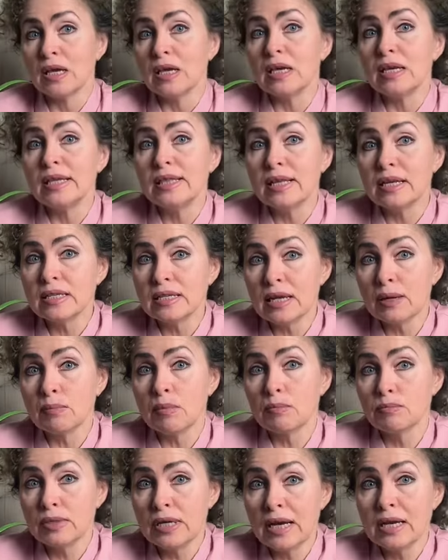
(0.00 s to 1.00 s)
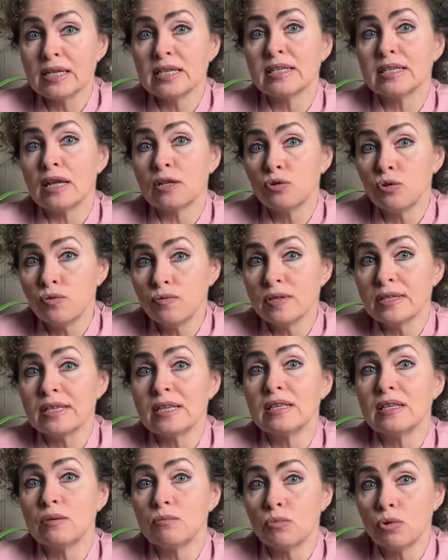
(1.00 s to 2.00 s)
И на самом деле становится
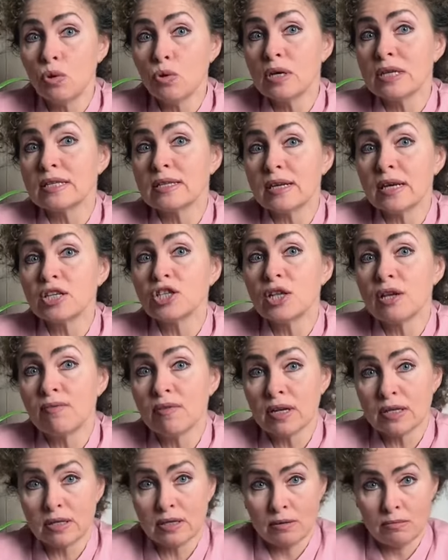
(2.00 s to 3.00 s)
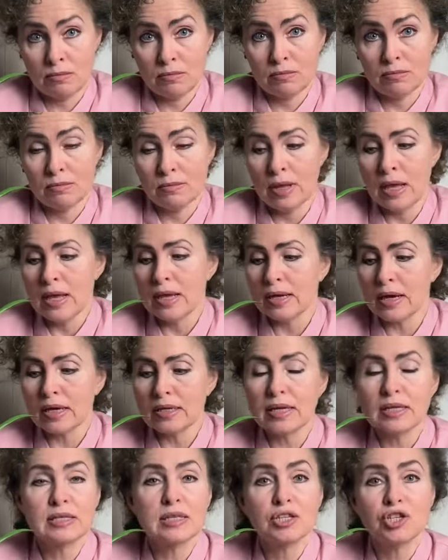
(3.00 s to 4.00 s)
немного страшновато,
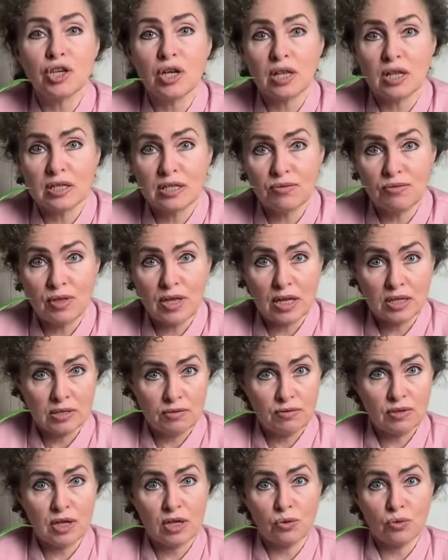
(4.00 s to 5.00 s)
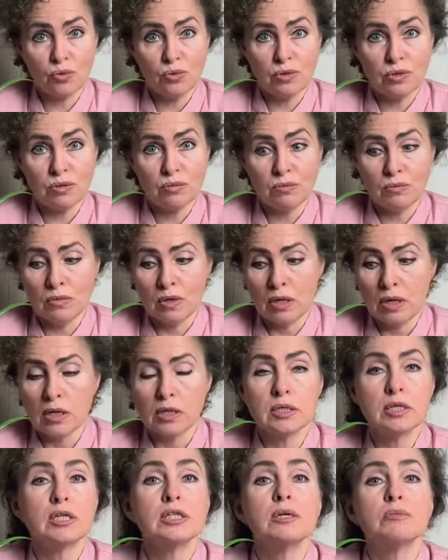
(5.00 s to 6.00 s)
когда сначала отцветает цветонос,
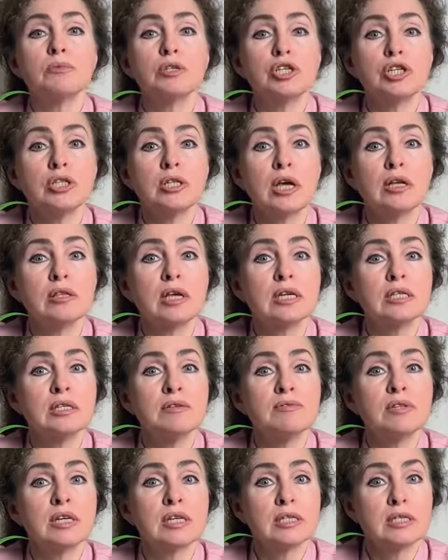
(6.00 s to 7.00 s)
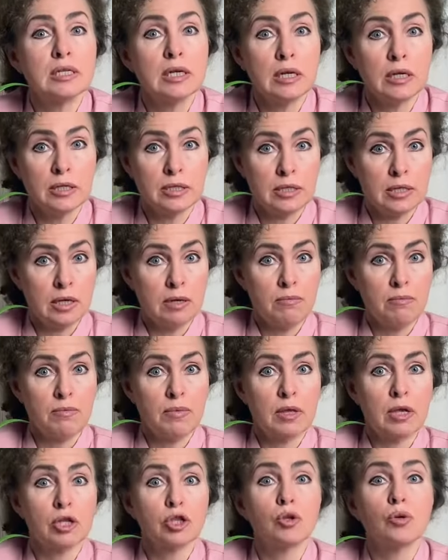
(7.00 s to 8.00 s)
затем начинают активно расти листья,
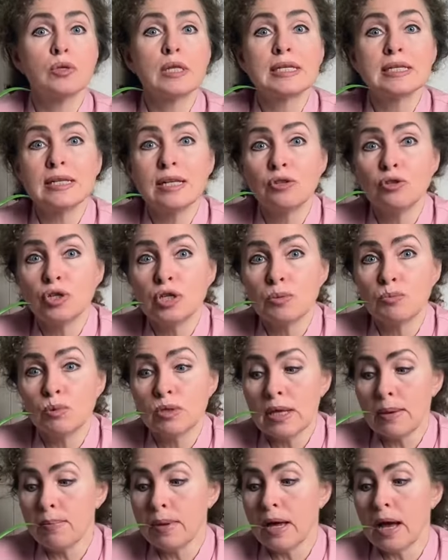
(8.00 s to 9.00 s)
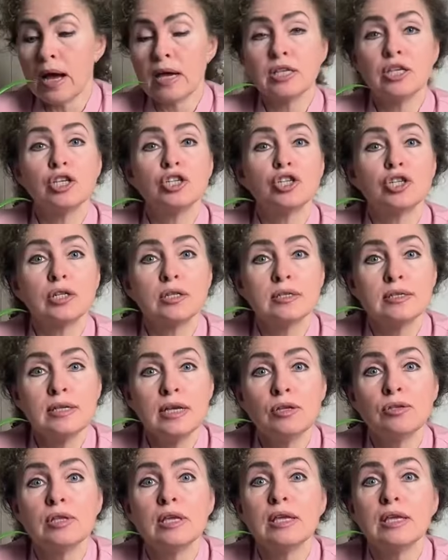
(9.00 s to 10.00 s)
но на следующем этапе они
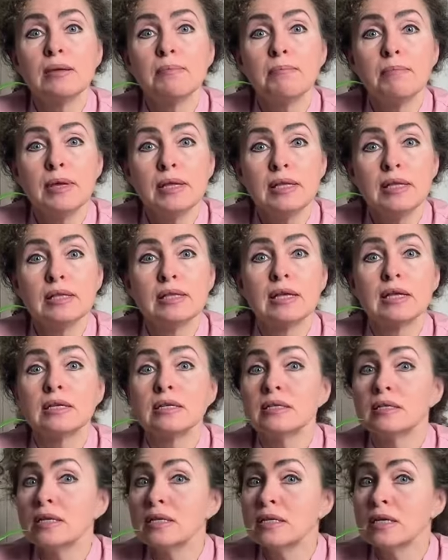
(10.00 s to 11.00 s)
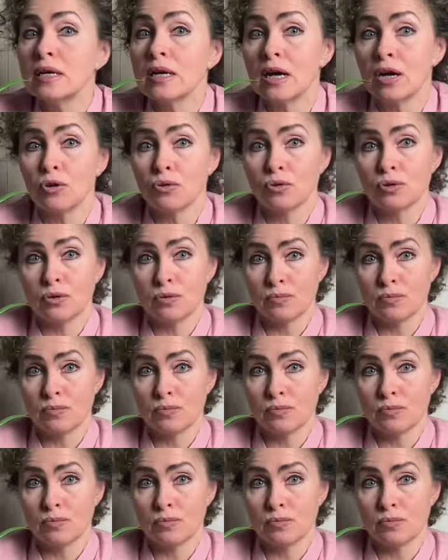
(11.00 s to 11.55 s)
желтеют и медленно засыхают.